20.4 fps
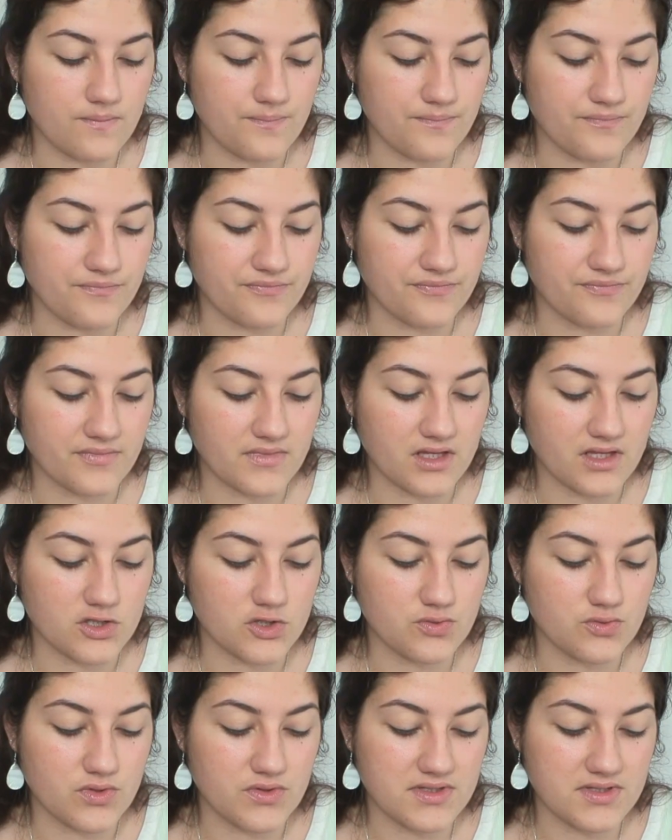euh,
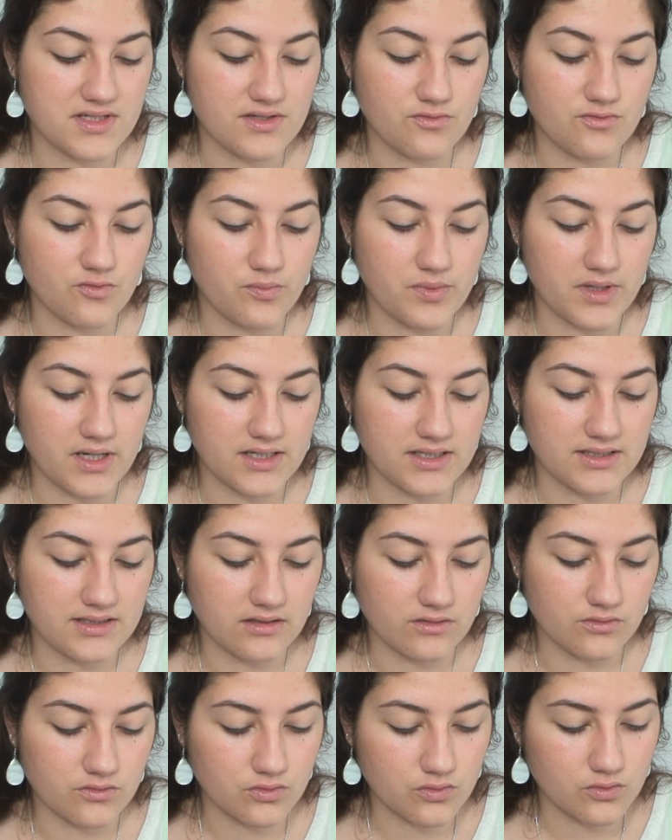je voulais aussi vous parler
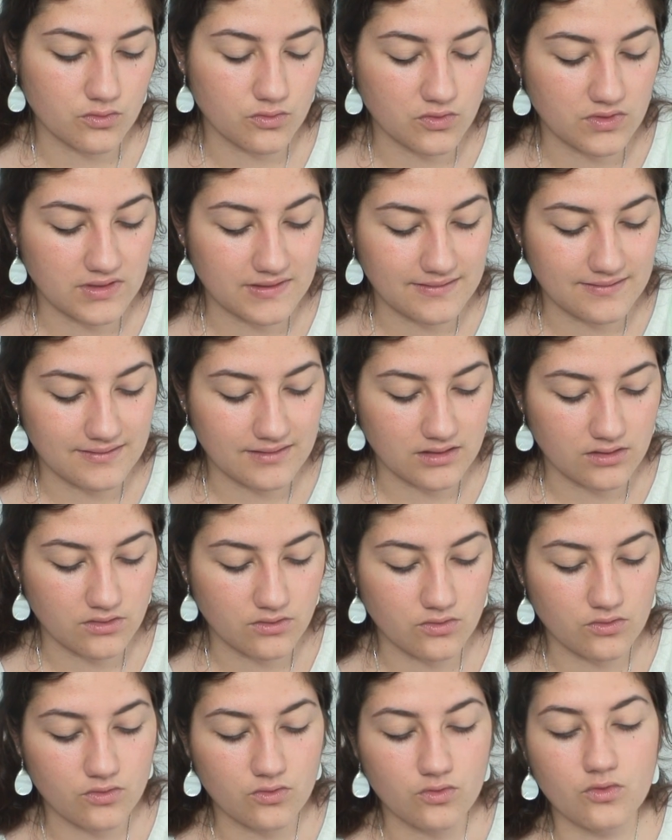d'un truc, c'est
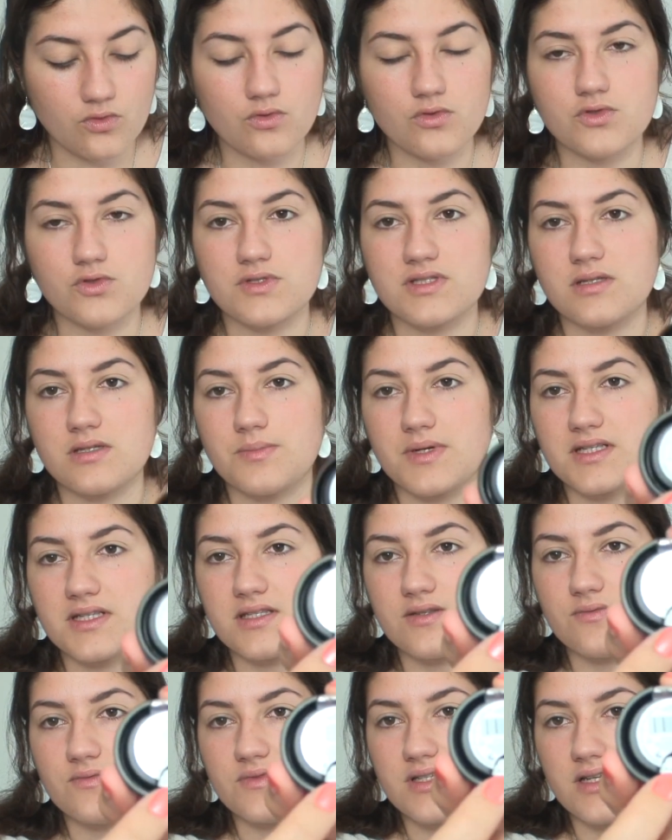que je sais pas
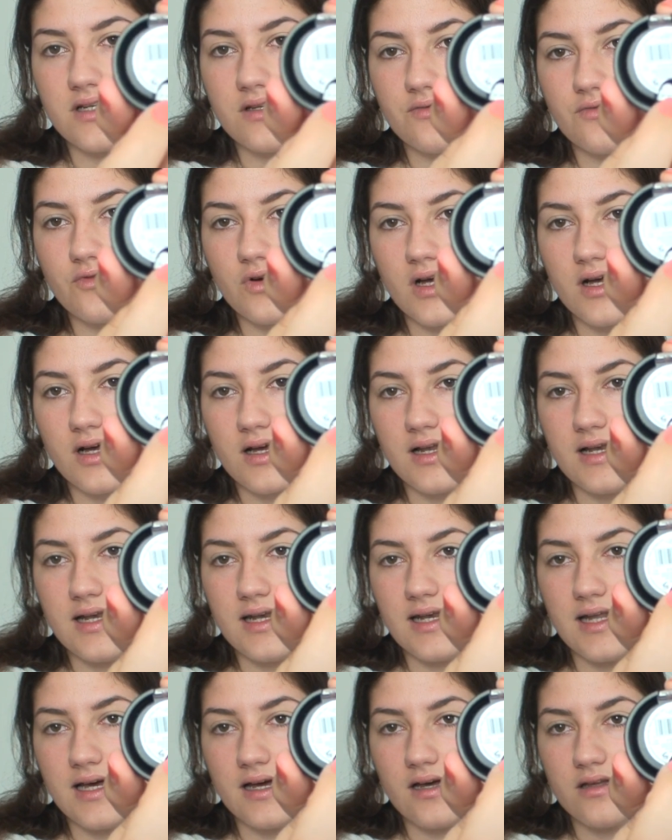si vous allez voir
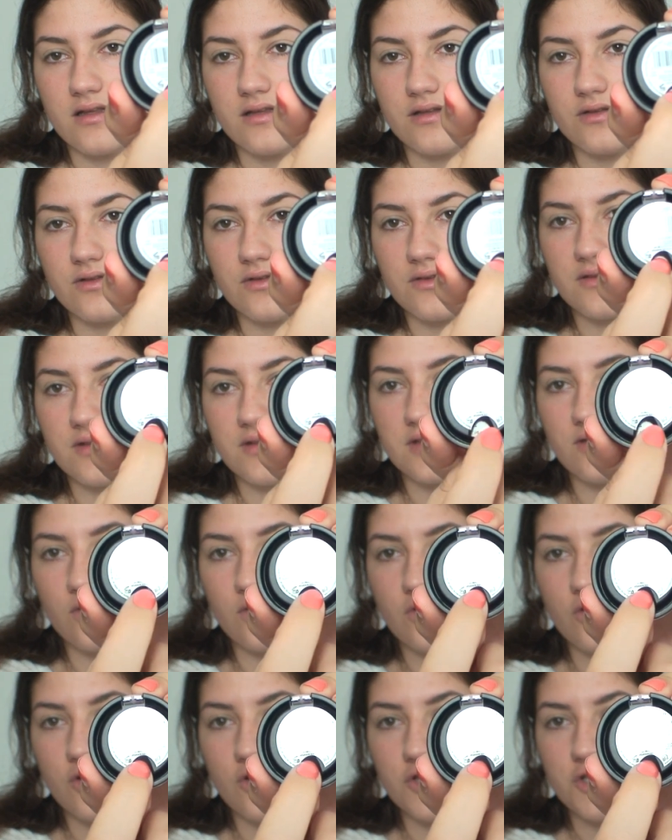là dans cette
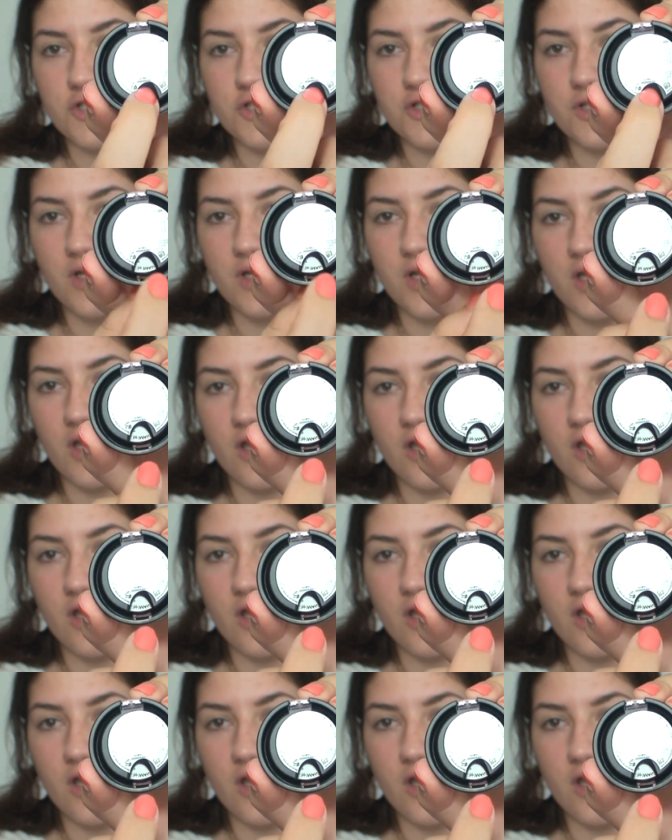encoche,